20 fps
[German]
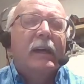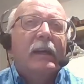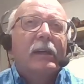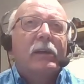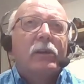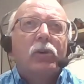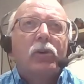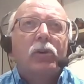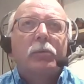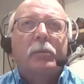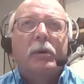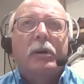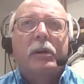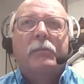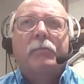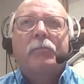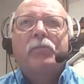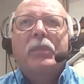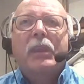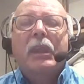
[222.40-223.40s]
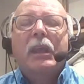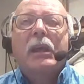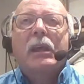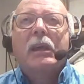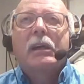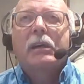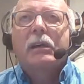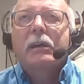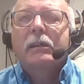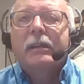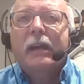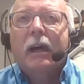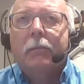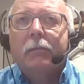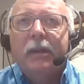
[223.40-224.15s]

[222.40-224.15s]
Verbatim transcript: Anlagen kümmern, äh,